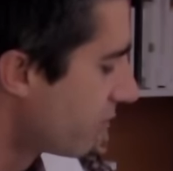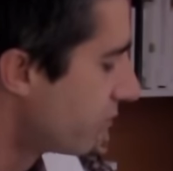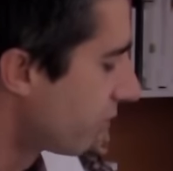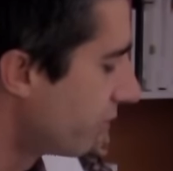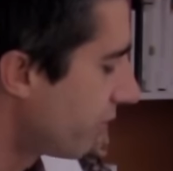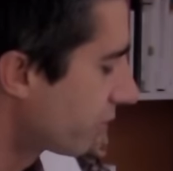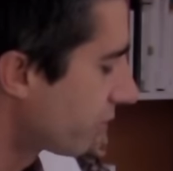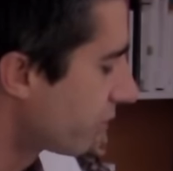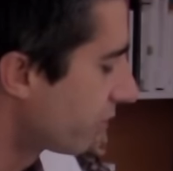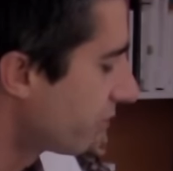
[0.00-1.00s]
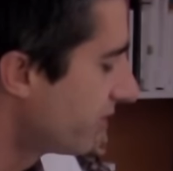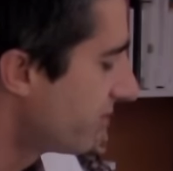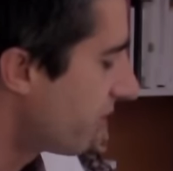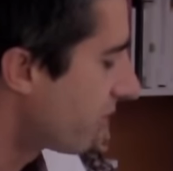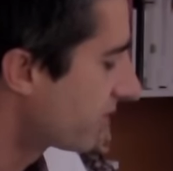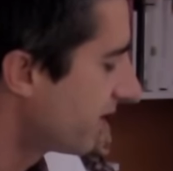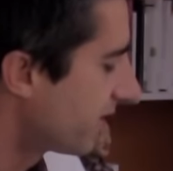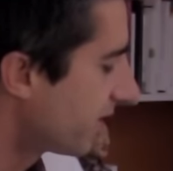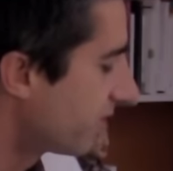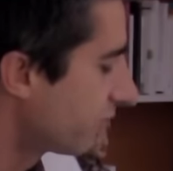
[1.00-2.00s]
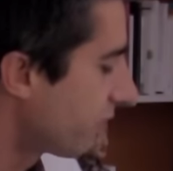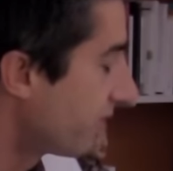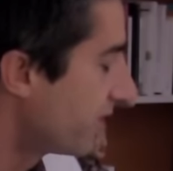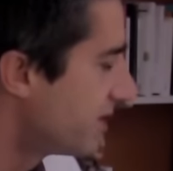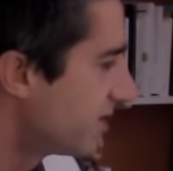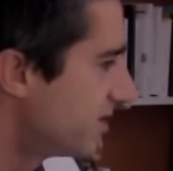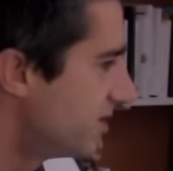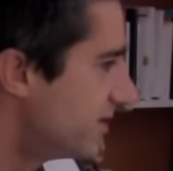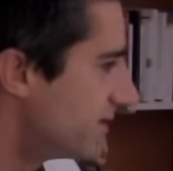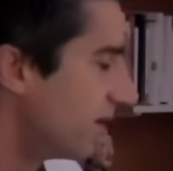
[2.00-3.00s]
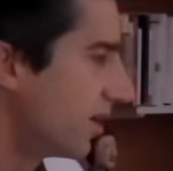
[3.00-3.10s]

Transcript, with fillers: où l'on n'entre que solidement encadré, surveillé, guidé.